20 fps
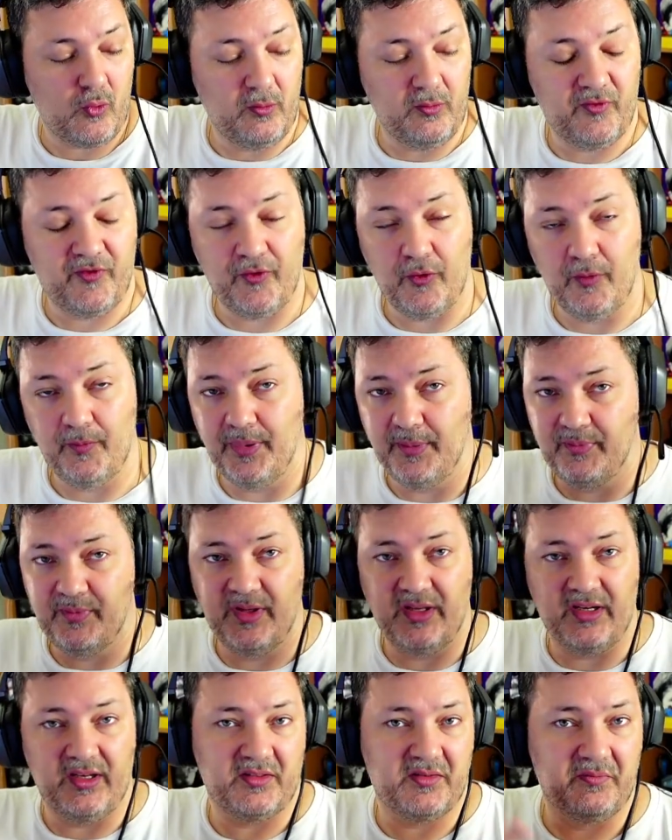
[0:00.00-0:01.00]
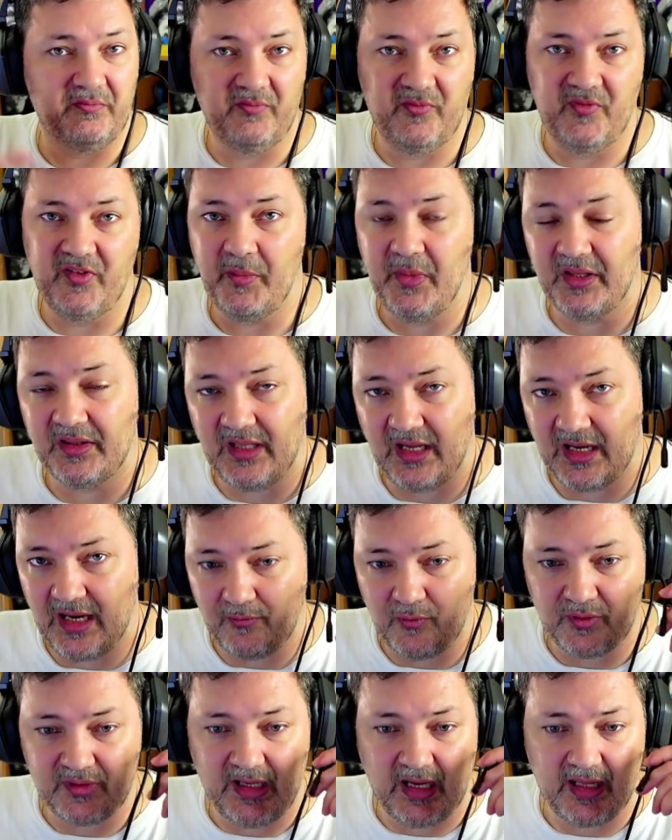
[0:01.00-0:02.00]
como fio para poderem se movimentar à
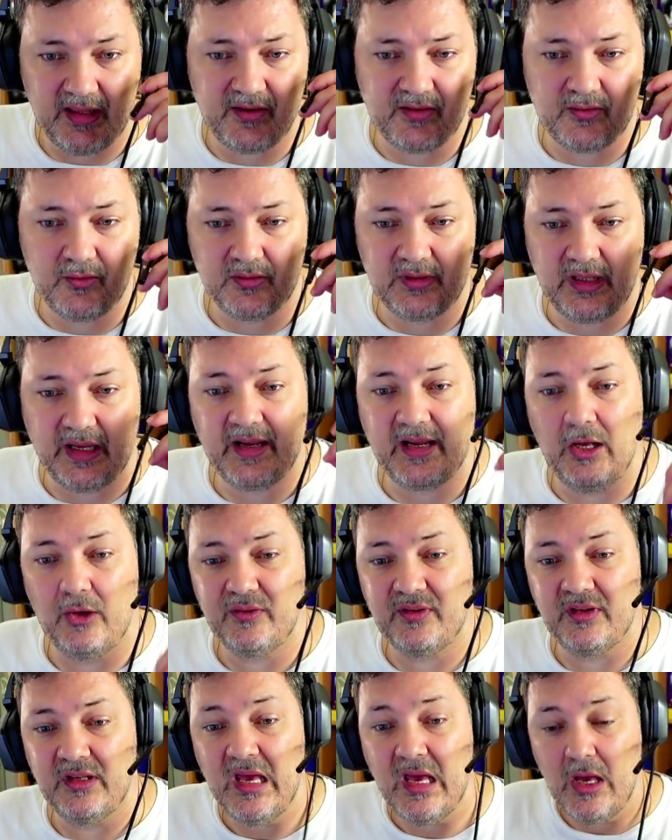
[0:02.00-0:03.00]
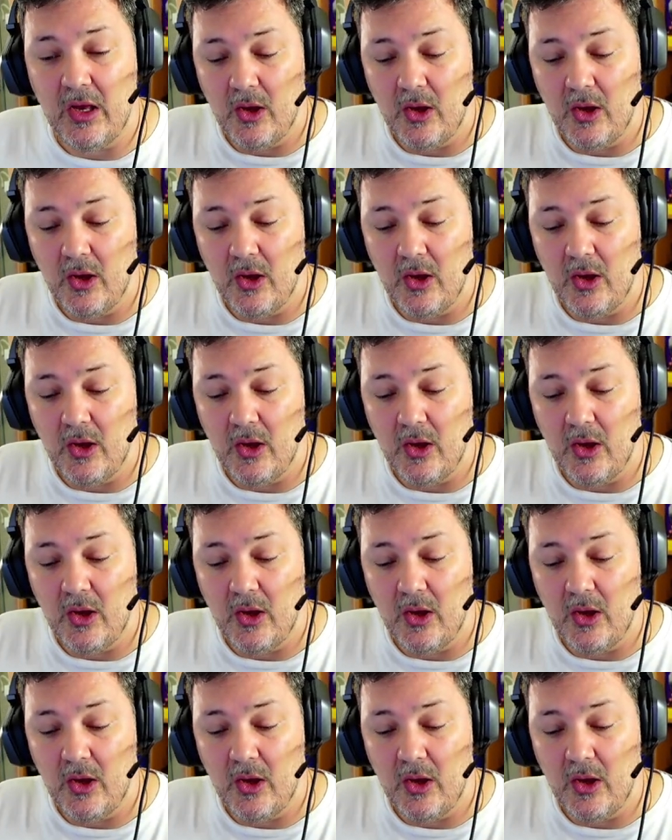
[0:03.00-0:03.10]
vontade, isso não está em causa.